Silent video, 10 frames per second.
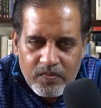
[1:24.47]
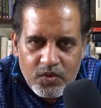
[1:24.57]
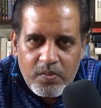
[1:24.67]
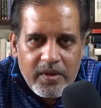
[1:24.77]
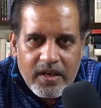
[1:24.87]

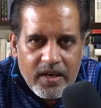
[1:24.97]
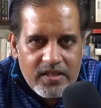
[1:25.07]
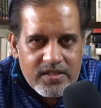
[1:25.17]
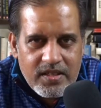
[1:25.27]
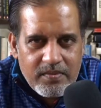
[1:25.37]
तो मेरे
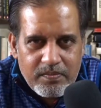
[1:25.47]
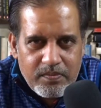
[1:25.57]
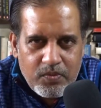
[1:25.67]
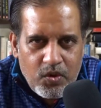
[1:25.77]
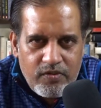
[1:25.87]
ख्याल से
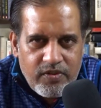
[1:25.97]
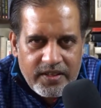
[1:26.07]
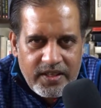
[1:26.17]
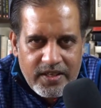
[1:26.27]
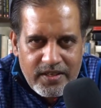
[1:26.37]
कोई
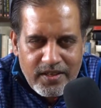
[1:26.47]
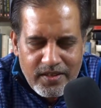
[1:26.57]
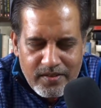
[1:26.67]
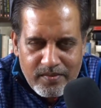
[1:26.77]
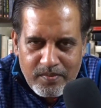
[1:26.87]
फ़ायदा नहीं
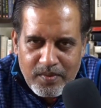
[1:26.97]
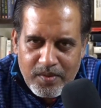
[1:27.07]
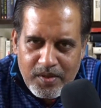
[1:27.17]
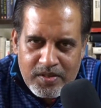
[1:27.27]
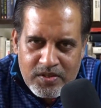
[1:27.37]
है
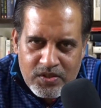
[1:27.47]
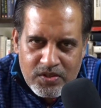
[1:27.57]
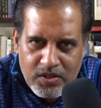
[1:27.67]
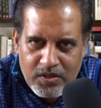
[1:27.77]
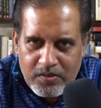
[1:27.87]
इस
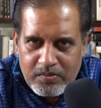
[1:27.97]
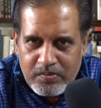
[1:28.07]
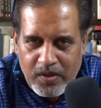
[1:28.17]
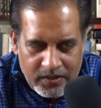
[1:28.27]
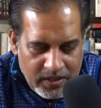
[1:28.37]

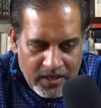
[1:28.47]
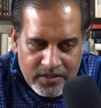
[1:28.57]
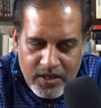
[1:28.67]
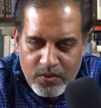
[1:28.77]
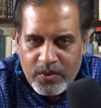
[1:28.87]

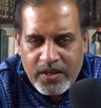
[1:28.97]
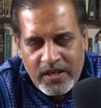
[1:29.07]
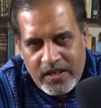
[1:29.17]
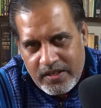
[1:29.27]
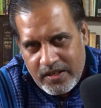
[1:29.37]
अदालत के होने
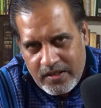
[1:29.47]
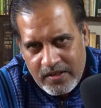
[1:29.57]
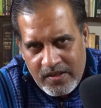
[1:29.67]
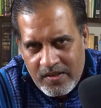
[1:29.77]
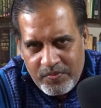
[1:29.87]
का या
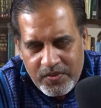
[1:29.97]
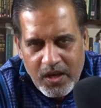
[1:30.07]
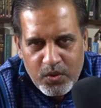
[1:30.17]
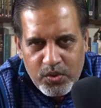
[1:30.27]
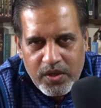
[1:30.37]

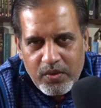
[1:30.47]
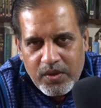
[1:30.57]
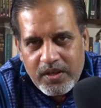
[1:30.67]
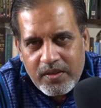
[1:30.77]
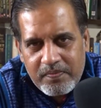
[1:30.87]
कानून के होने का